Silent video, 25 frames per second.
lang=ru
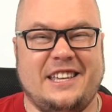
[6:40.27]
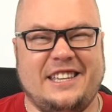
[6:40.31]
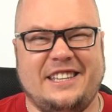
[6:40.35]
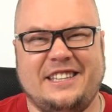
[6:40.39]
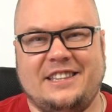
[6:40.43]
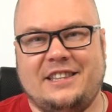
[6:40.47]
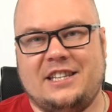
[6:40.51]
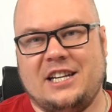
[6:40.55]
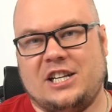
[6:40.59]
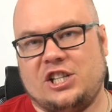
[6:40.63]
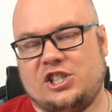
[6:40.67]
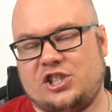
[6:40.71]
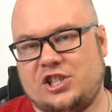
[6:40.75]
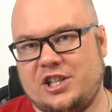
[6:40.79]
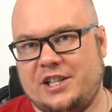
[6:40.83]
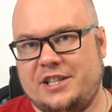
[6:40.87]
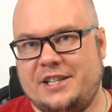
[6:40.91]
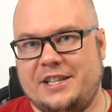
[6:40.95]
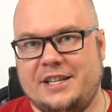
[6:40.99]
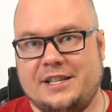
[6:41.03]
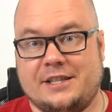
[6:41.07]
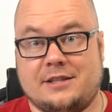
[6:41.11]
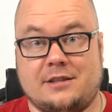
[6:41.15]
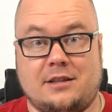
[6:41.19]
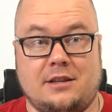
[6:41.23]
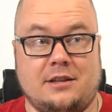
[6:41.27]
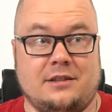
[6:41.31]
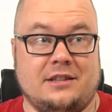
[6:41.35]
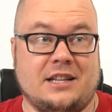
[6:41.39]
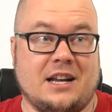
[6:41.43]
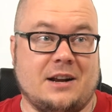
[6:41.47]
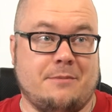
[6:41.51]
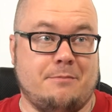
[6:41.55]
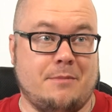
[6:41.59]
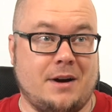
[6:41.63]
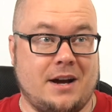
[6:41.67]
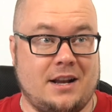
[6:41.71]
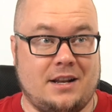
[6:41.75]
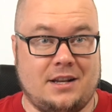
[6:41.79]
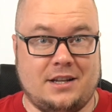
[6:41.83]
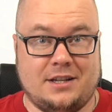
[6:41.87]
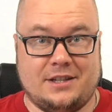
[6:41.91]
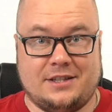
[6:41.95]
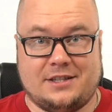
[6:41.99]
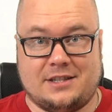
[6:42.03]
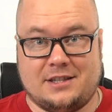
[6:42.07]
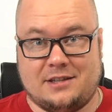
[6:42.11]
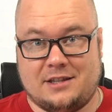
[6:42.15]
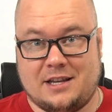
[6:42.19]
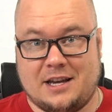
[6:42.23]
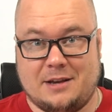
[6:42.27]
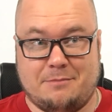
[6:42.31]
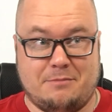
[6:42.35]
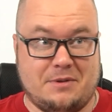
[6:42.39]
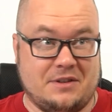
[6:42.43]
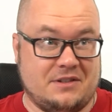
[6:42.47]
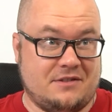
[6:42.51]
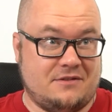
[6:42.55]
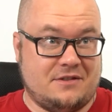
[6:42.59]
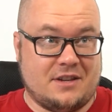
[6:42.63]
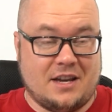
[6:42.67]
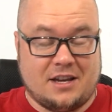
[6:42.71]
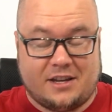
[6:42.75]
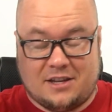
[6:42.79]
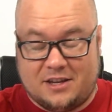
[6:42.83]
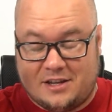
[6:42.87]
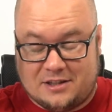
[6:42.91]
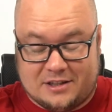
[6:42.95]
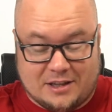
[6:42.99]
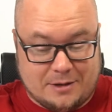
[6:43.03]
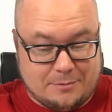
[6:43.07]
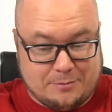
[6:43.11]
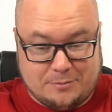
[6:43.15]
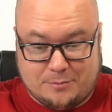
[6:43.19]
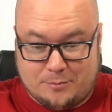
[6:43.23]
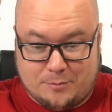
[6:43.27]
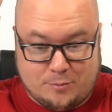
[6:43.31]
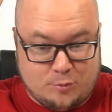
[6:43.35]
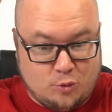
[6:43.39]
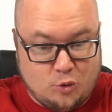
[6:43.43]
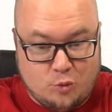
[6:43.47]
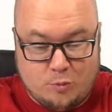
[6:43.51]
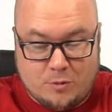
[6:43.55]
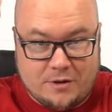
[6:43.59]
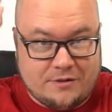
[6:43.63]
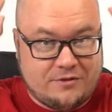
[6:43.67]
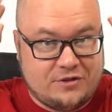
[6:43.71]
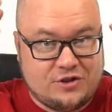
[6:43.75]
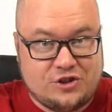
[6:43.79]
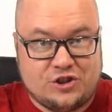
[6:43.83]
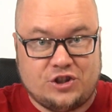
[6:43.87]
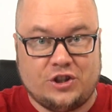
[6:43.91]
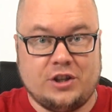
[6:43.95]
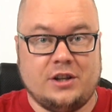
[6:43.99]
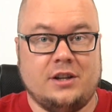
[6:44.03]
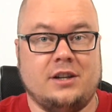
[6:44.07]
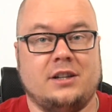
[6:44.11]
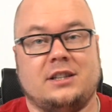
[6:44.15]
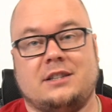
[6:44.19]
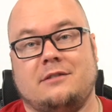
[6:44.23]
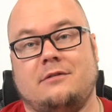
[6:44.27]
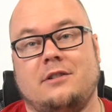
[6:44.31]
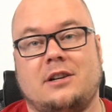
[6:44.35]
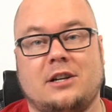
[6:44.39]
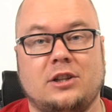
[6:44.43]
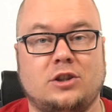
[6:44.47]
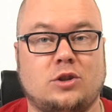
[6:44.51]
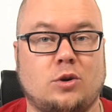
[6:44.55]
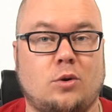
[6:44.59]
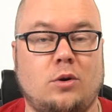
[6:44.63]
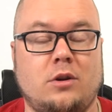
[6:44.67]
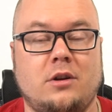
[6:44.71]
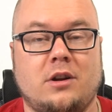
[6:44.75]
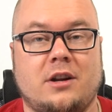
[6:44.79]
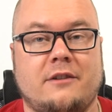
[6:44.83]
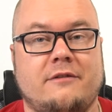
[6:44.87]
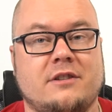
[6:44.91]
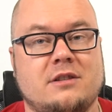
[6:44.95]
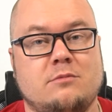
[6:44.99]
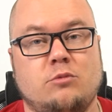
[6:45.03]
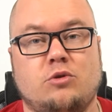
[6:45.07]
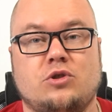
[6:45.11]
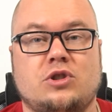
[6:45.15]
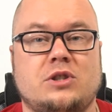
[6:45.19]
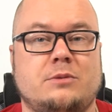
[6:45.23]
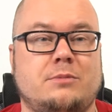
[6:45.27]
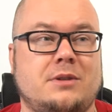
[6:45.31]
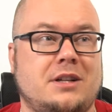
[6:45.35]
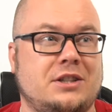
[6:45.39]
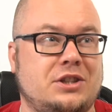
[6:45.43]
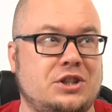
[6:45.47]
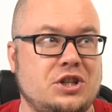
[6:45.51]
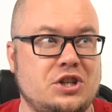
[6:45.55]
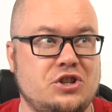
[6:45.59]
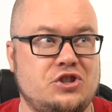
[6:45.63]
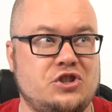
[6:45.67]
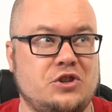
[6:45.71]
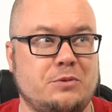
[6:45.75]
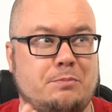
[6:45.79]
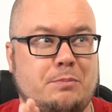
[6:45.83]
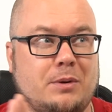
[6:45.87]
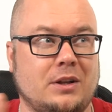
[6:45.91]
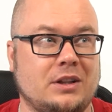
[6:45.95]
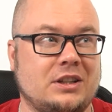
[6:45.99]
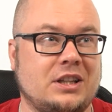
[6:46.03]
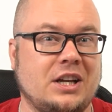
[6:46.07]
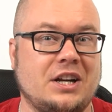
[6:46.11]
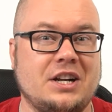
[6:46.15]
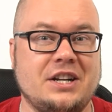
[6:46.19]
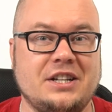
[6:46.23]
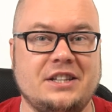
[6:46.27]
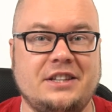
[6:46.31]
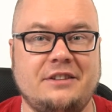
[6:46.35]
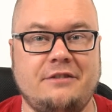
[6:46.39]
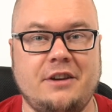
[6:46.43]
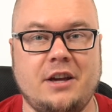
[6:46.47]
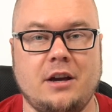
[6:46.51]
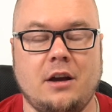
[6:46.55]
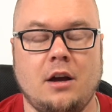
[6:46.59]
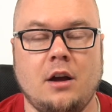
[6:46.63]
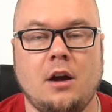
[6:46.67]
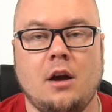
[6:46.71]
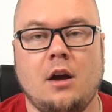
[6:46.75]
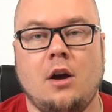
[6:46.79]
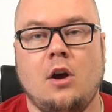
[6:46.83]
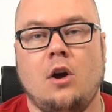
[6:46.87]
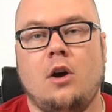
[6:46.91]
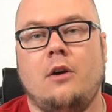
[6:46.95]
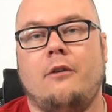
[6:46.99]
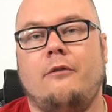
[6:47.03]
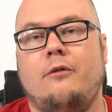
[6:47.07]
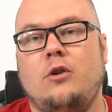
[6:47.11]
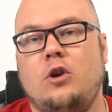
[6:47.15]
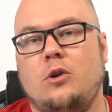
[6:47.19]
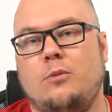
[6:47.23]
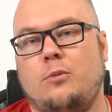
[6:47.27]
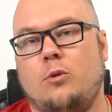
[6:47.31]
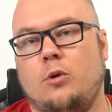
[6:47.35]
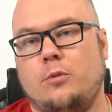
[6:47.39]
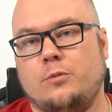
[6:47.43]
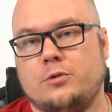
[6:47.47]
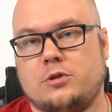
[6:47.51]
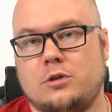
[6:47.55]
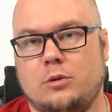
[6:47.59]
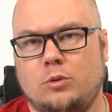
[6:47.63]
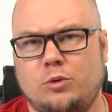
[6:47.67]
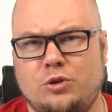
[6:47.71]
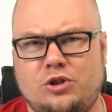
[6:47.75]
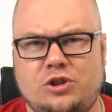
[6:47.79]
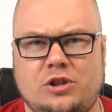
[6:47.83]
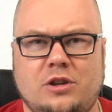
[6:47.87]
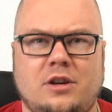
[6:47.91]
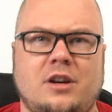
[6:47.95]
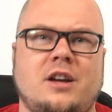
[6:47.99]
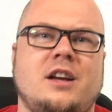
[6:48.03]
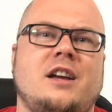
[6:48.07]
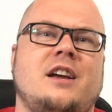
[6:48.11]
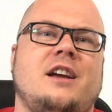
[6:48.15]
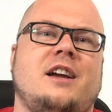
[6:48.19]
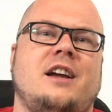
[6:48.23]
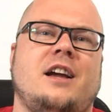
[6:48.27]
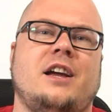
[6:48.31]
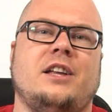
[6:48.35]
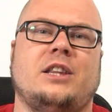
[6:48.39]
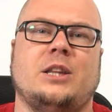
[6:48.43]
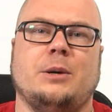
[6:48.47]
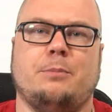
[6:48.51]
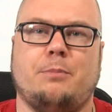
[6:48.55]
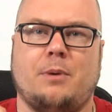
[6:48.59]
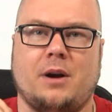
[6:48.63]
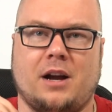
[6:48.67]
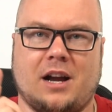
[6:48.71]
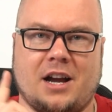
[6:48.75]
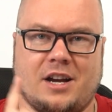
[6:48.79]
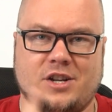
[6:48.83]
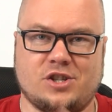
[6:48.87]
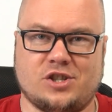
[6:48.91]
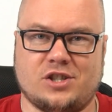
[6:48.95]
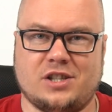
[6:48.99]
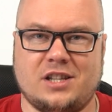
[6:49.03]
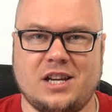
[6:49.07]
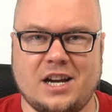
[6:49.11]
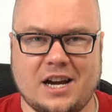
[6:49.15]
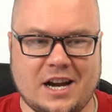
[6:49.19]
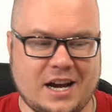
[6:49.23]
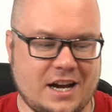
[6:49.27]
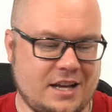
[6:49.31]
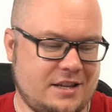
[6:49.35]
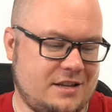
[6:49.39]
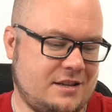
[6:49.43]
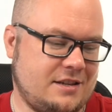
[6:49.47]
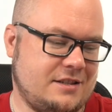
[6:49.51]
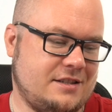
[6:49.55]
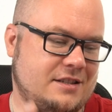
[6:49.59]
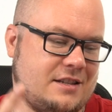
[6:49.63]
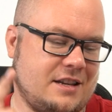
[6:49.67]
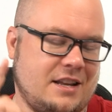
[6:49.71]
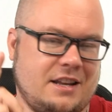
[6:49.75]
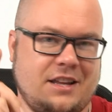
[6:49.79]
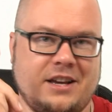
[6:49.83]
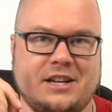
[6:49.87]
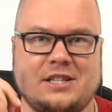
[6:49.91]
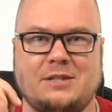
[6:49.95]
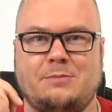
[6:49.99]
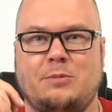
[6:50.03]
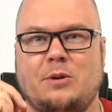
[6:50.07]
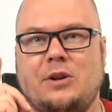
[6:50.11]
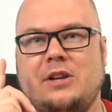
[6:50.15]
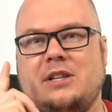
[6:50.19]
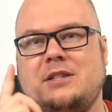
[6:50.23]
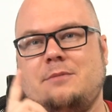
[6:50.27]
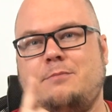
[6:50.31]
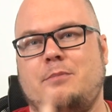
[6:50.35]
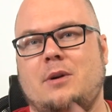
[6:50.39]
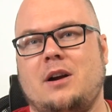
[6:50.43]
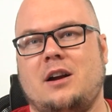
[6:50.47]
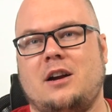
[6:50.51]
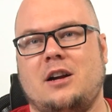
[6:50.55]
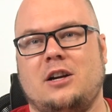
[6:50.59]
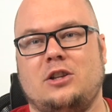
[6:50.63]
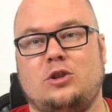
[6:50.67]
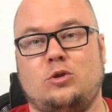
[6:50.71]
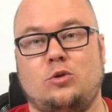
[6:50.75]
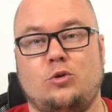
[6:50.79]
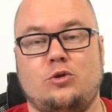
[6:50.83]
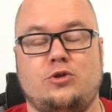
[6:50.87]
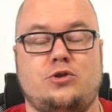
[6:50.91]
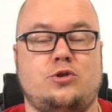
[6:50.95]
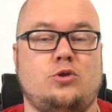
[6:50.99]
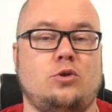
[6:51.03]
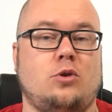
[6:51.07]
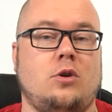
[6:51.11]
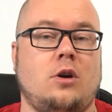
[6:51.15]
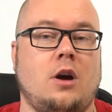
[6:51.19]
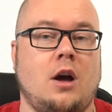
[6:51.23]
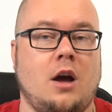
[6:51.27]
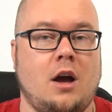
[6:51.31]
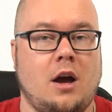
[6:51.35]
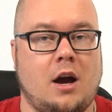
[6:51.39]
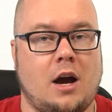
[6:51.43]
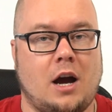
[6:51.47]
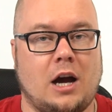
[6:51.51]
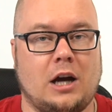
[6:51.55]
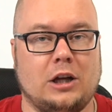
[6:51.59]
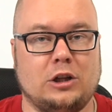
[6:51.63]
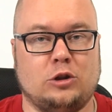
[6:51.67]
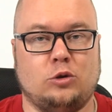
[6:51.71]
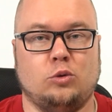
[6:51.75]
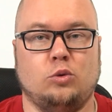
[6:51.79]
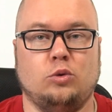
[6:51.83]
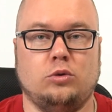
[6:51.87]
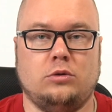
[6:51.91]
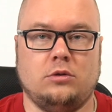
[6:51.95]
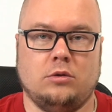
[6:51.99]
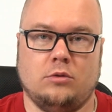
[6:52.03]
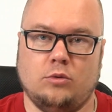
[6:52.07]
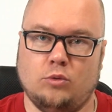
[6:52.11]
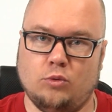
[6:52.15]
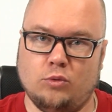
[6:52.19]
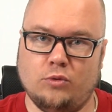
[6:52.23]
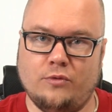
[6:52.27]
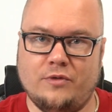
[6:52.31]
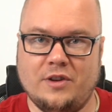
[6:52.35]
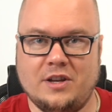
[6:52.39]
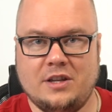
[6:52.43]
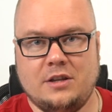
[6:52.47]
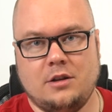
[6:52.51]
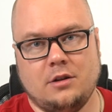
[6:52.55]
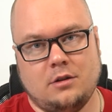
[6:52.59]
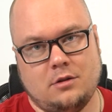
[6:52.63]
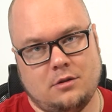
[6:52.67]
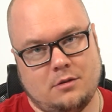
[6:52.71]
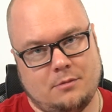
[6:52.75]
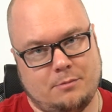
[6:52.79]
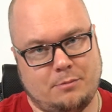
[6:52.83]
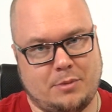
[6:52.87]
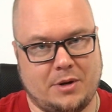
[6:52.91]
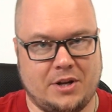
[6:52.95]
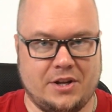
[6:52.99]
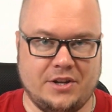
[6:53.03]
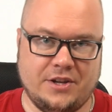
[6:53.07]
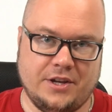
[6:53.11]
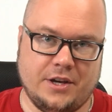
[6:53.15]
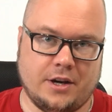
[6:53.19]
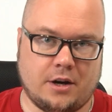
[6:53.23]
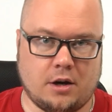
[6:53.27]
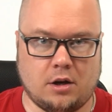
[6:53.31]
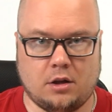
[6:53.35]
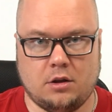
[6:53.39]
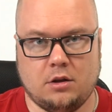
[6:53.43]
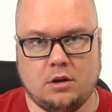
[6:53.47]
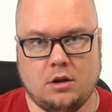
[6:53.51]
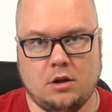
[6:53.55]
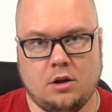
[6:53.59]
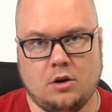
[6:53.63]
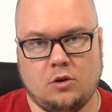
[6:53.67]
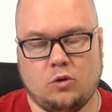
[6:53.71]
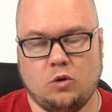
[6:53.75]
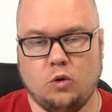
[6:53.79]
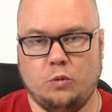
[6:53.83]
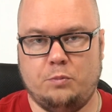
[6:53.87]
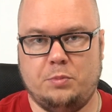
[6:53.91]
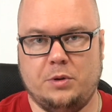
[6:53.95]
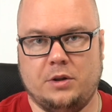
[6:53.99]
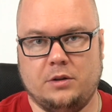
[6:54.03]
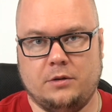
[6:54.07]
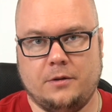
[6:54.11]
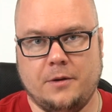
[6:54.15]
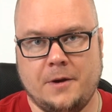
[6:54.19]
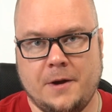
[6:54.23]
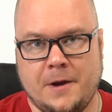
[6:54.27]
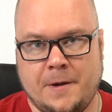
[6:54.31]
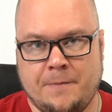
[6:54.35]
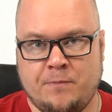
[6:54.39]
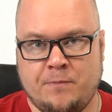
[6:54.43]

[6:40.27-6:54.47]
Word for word: И даже если нормальная цена, без всяких там бумов че этого контроллера, возможно, была тысячи полторы-две, в любом случае это пока ждать с Алиэкспресс, пока то все, а тут увидел, приехал, купил.